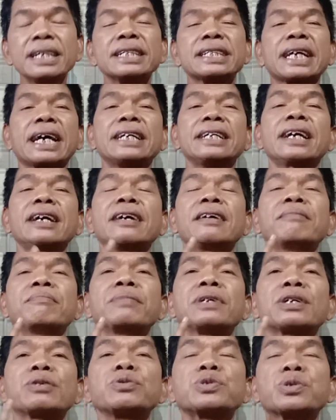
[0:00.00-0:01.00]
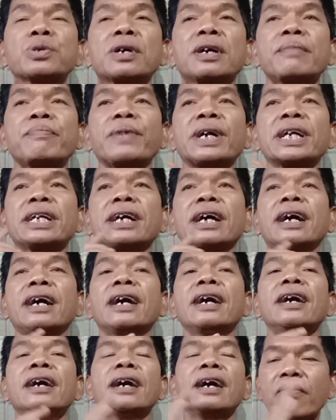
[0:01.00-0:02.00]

saya merujuk kepada